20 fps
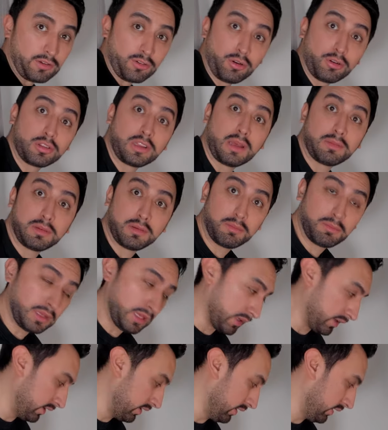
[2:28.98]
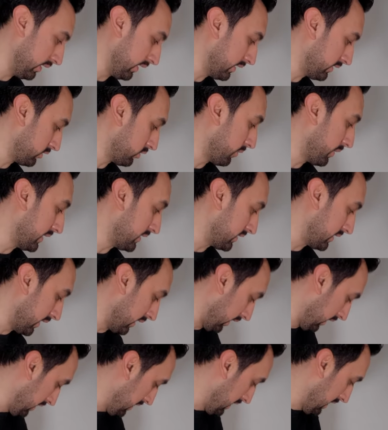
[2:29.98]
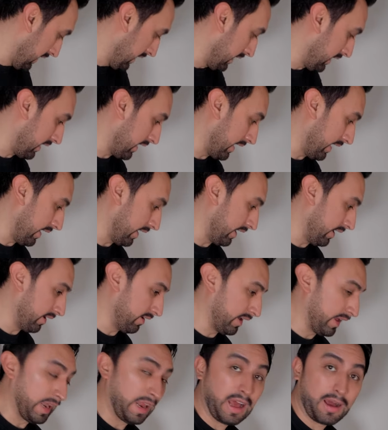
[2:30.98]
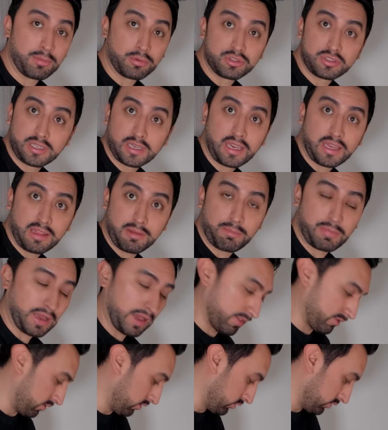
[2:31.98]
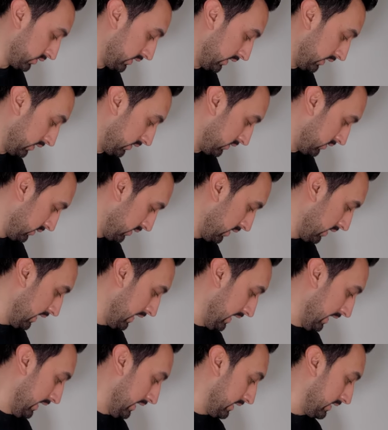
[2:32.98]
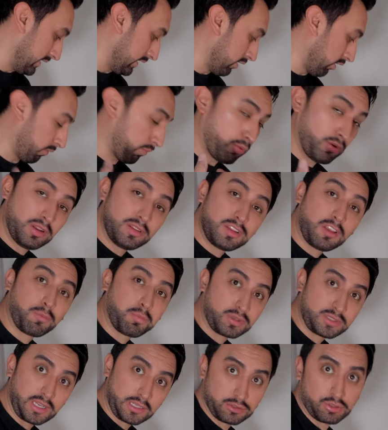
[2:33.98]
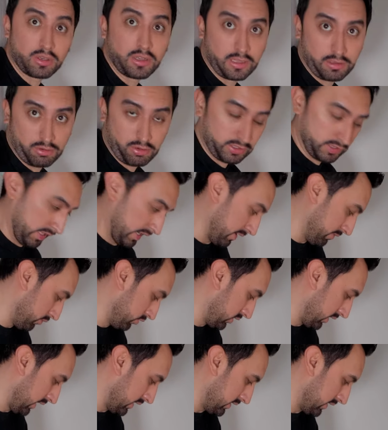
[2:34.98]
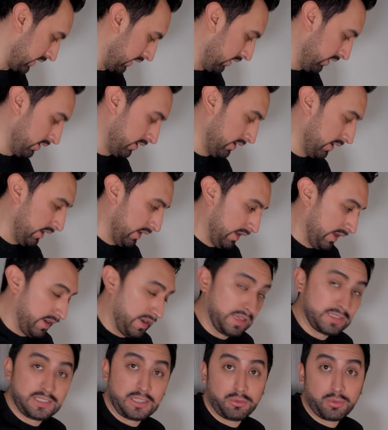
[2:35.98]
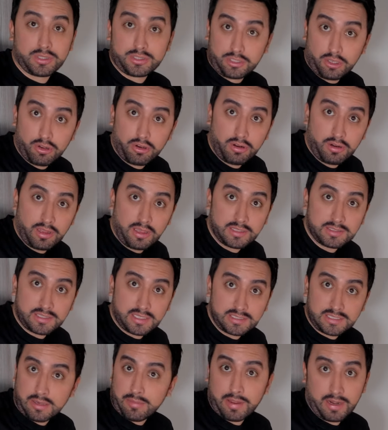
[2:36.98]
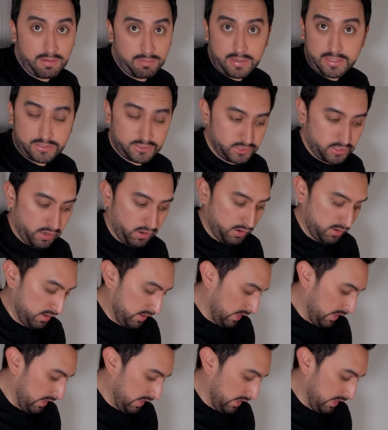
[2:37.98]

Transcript: que no nos laven bien y esto va a hacer que el jabón se quede pegado en los tenis. Si los ponen después al sol, que es lo que tenemos que hacer, la situación es que se van a manchar.